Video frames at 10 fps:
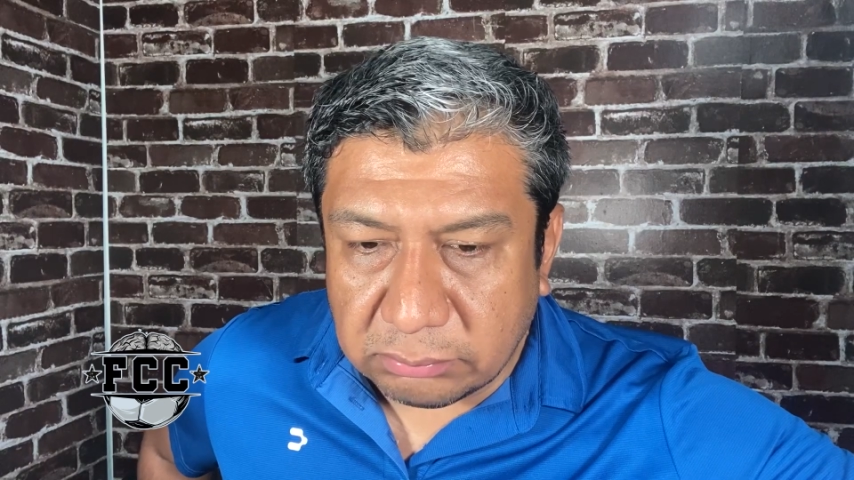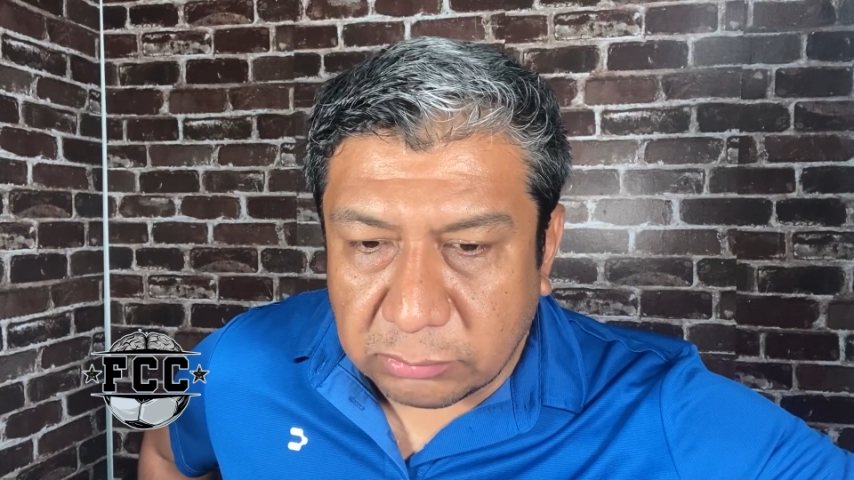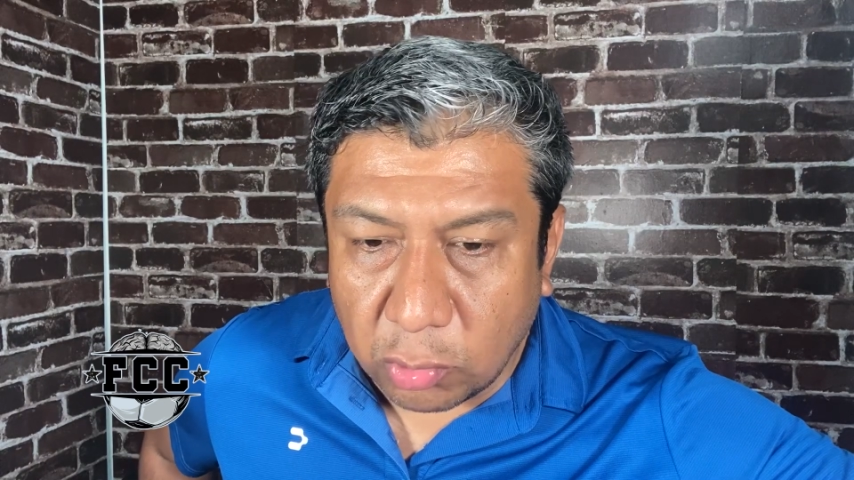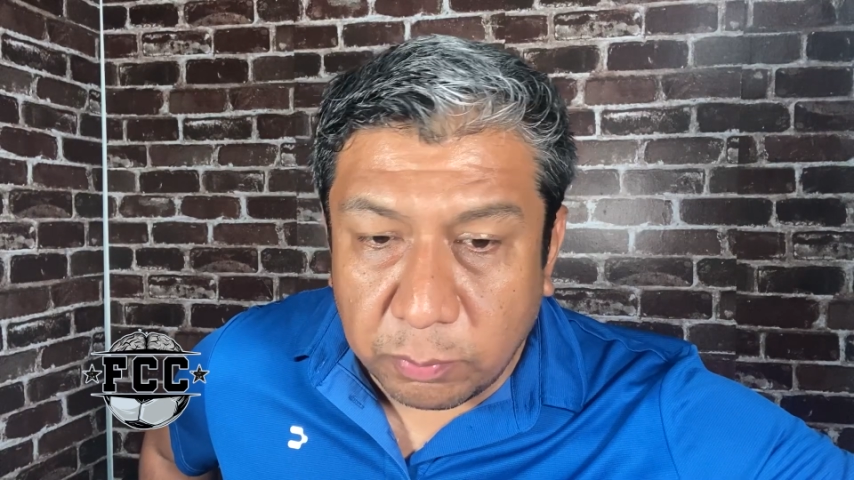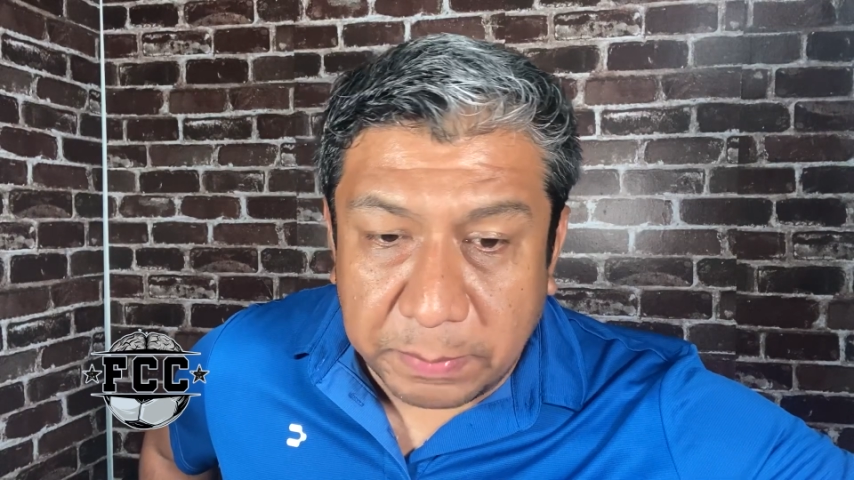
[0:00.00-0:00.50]

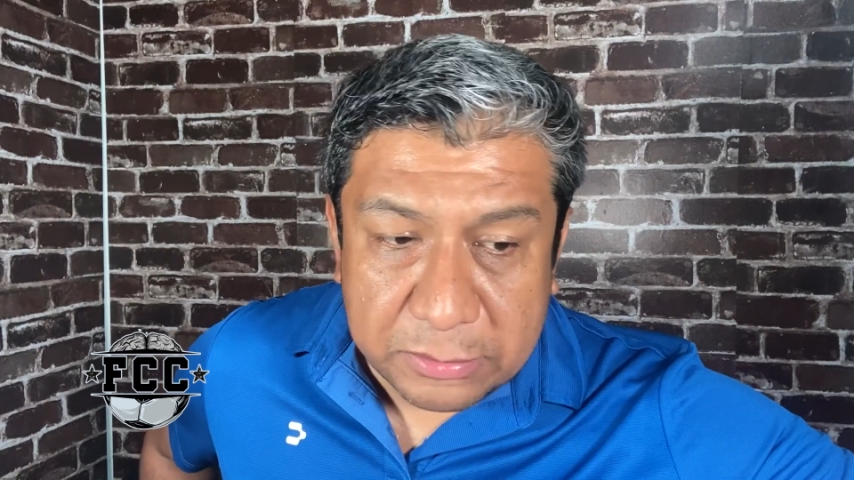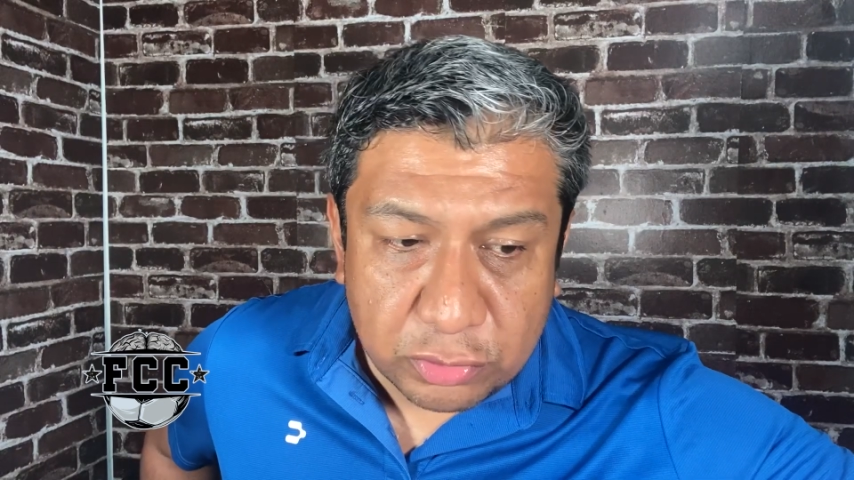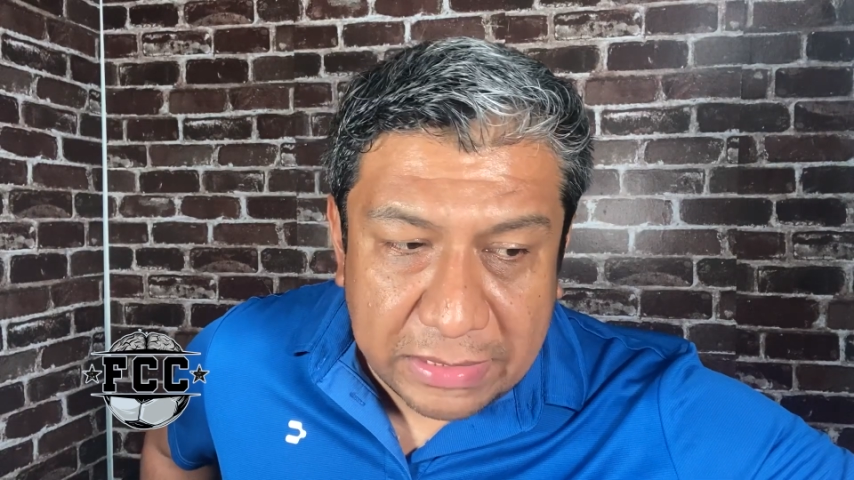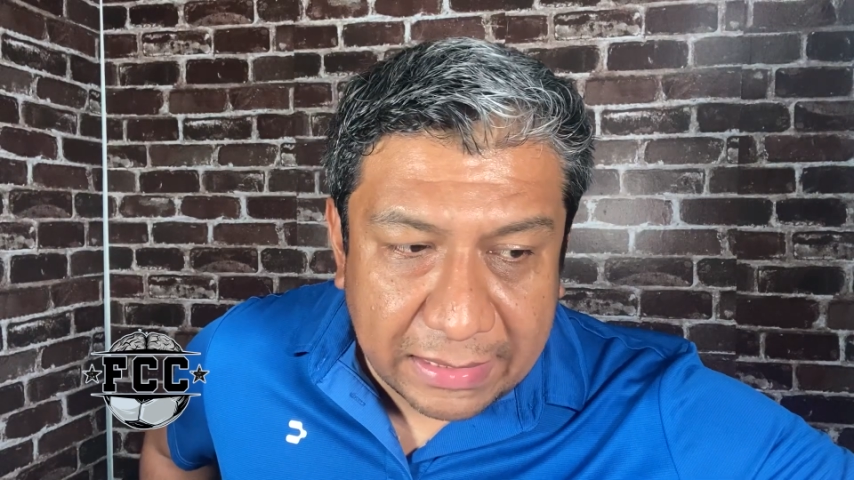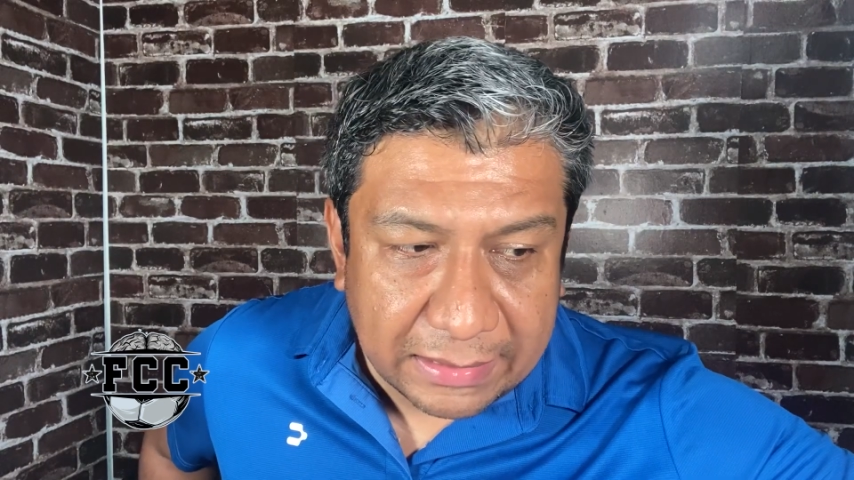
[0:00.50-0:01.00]
o un
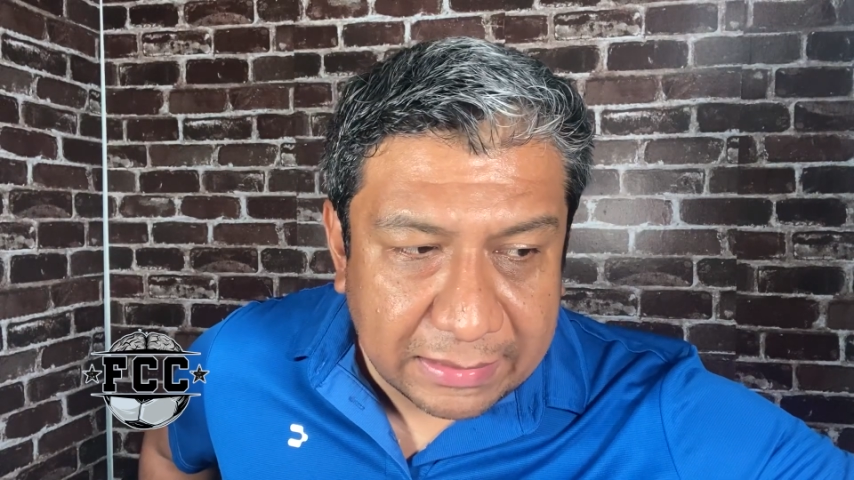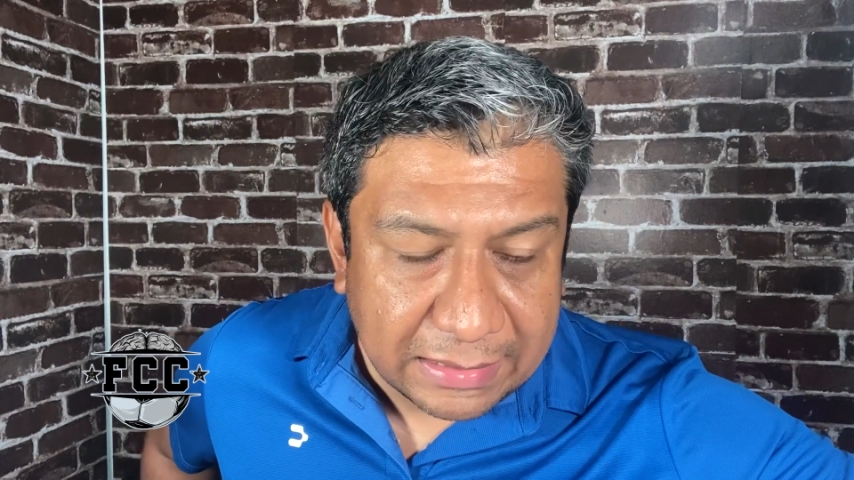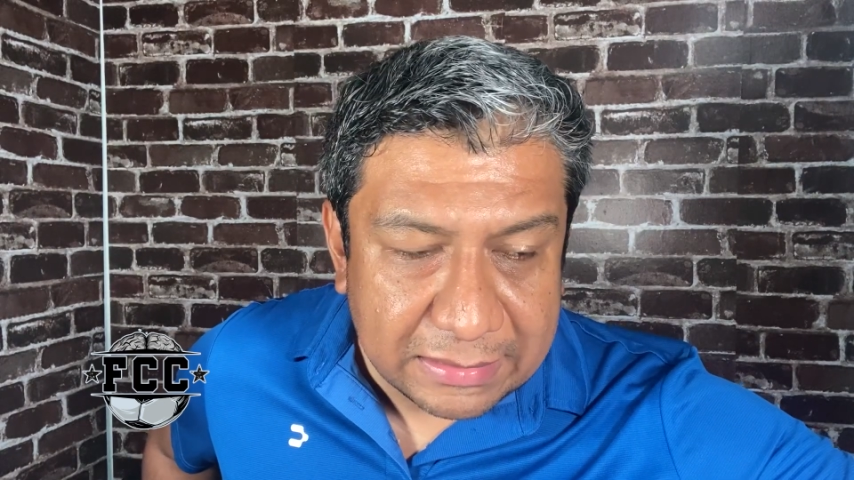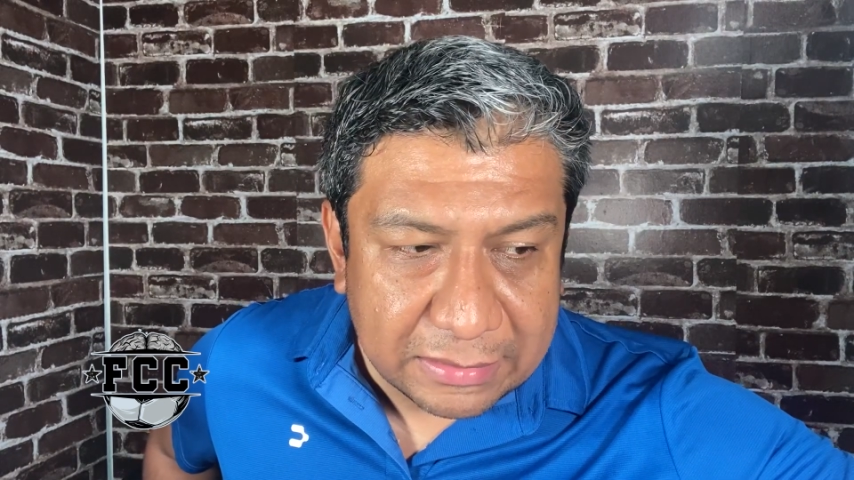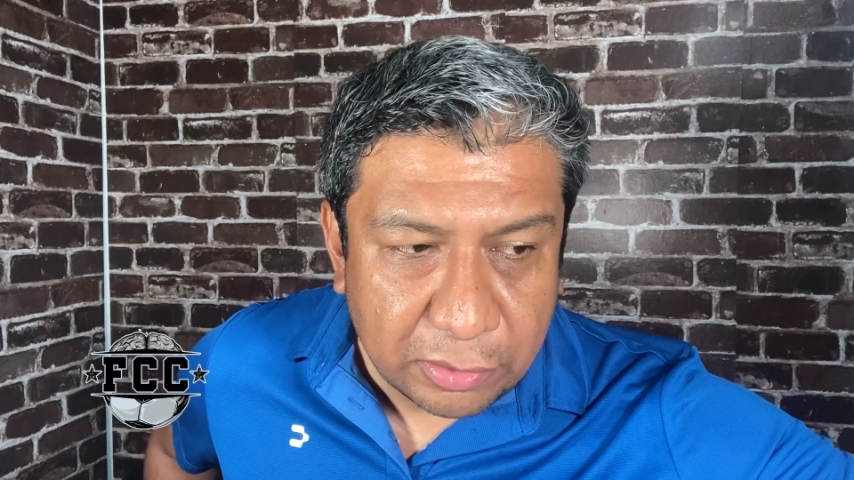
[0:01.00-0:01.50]
personaje que
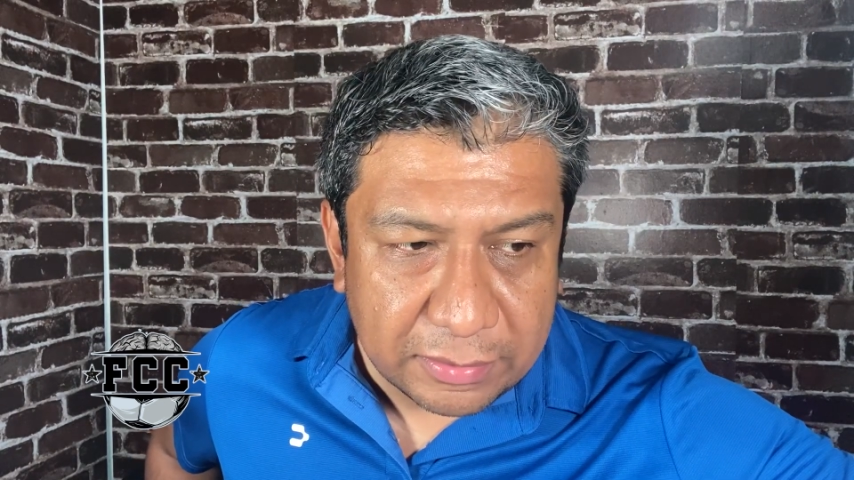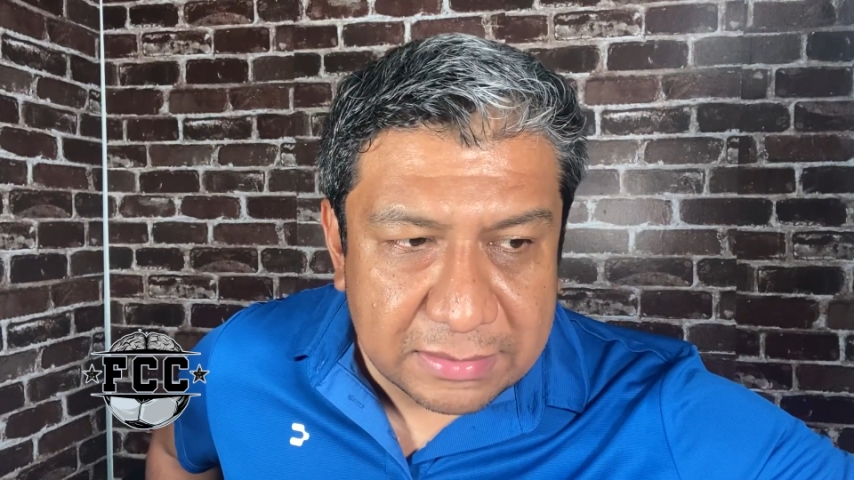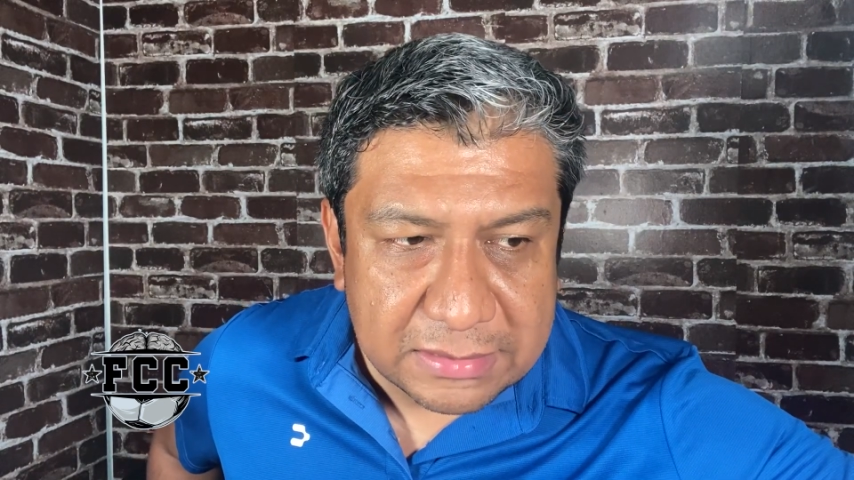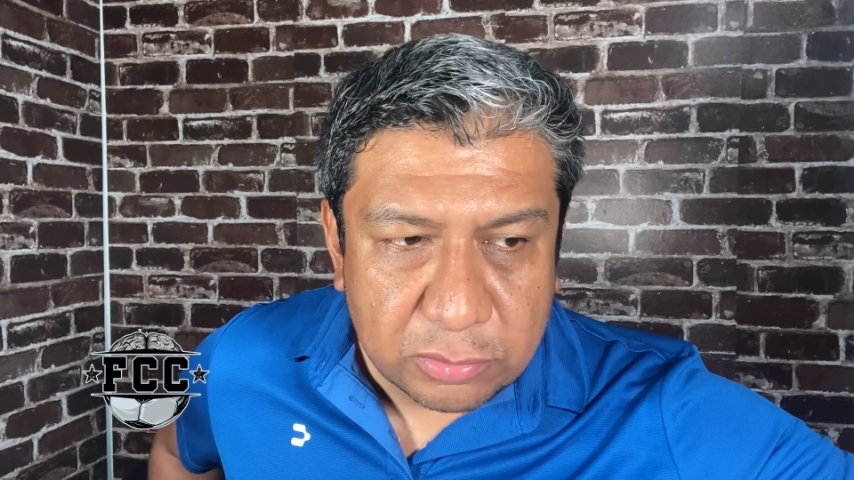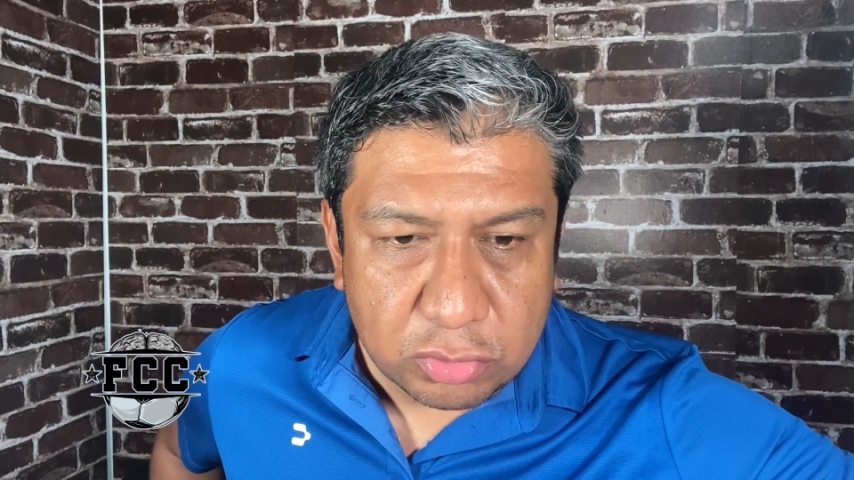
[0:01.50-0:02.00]
al interior de la
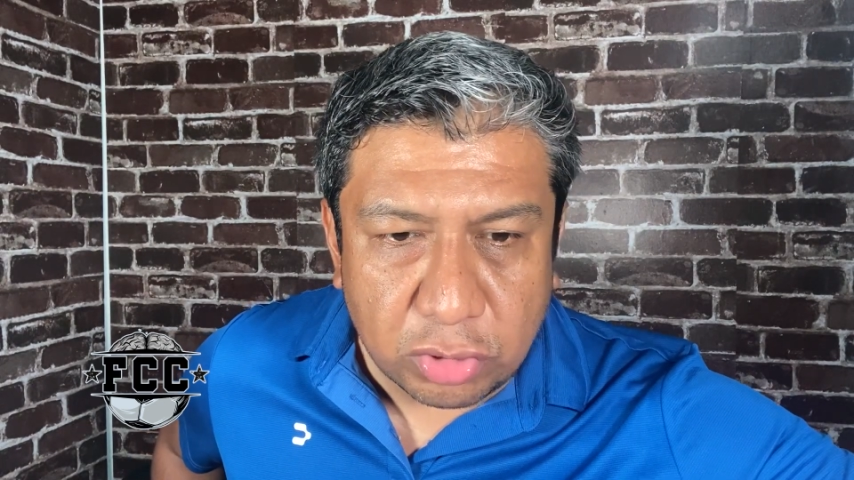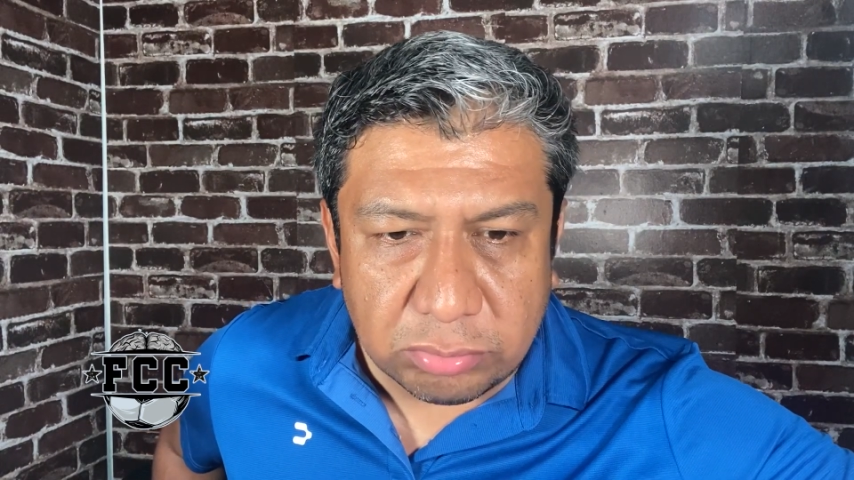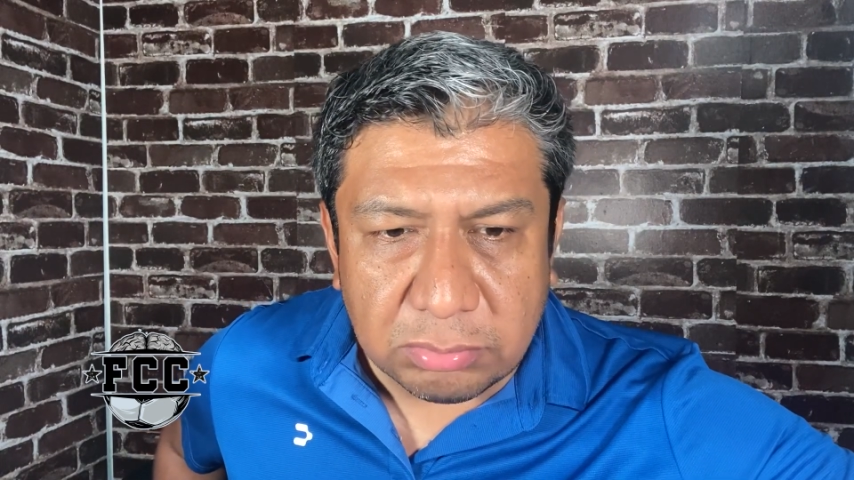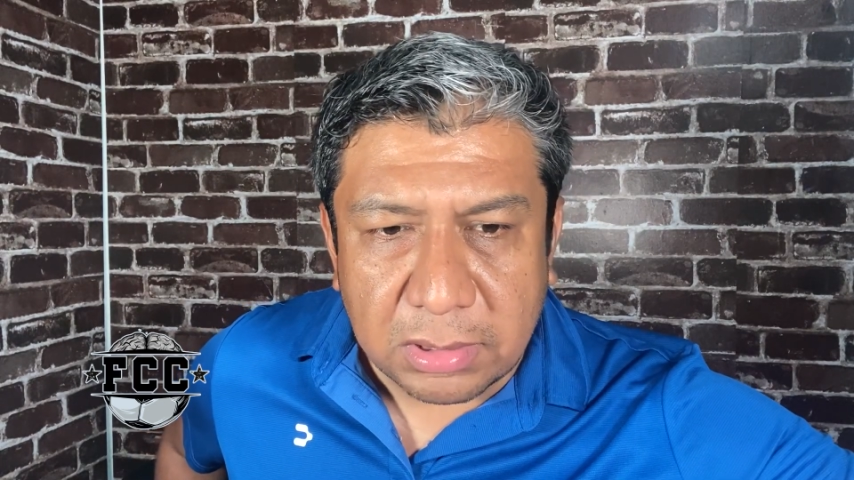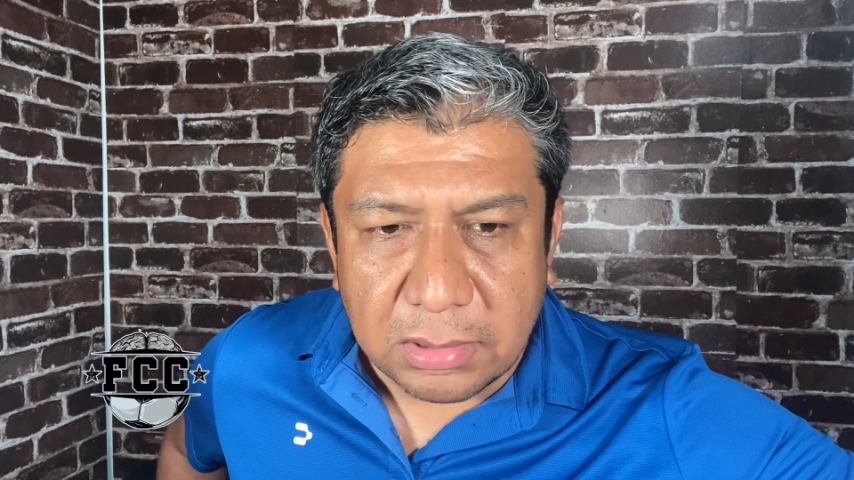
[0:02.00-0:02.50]
institución